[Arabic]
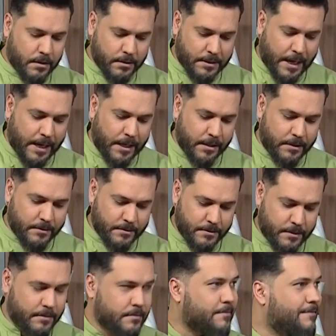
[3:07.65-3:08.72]
تعال,
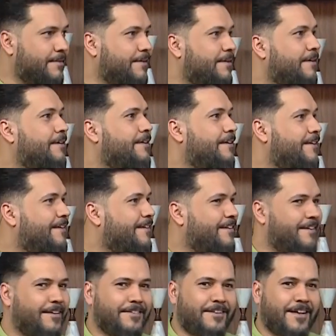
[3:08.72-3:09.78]
انت